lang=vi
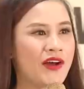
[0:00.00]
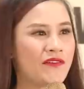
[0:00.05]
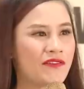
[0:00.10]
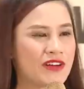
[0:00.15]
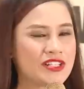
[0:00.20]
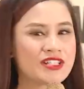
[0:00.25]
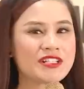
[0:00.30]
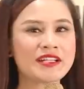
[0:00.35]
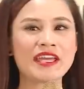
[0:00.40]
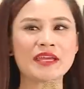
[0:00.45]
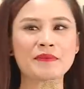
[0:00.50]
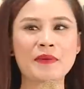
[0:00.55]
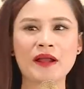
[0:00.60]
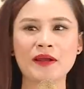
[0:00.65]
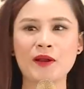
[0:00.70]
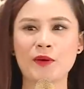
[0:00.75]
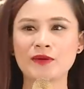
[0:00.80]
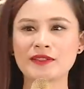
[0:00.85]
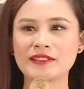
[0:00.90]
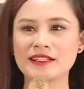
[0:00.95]
Và trước khi bắt
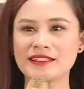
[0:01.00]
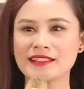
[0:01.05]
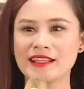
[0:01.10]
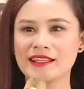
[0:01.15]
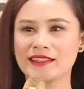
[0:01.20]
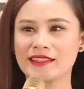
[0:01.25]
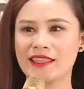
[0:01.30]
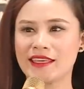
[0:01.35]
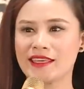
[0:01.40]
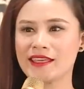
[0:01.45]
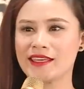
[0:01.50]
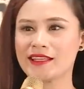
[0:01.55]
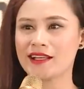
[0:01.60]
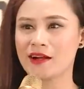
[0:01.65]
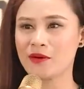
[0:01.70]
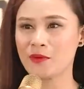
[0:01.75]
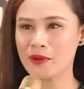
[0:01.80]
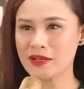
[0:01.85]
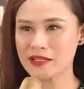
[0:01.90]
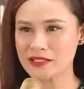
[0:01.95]
đầu chương trình thì
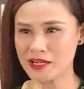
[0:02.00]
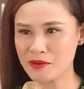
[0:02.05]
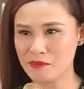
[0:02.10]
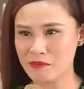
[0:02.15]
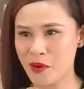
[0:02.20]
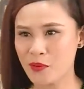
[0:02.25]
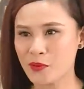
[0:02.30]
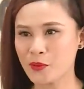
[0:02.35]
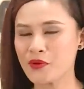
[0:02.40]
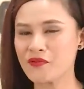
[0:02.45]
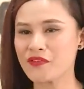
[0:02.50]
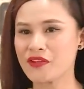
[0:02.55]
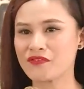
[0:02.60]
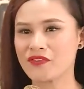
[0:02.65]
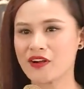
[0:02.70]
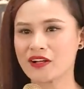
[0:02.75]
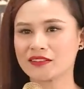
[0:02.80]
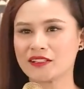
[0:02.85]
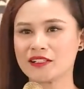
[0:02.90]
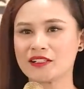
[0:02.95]
Thảo Nguyên rất mong quý vị
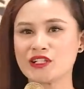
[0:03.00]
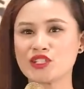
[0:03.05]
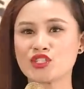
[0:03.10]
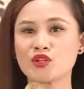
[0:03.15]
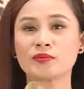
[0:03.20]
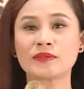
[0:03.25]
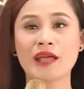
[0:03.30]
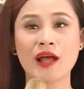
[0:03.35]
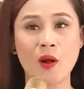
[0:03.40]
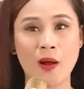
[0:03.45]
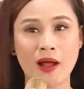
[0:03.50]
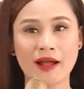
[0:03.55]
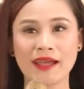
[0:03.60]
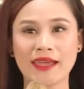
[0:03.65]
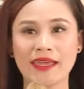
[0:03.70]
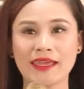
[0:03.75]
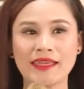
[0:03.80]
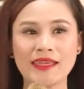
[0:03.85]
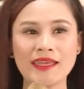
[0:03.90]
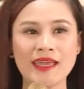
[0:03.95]
Phật tử chúng ta hoan
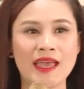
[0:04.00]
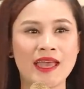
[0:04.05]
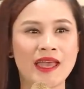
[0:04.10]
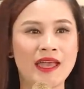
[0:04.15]
hỷ,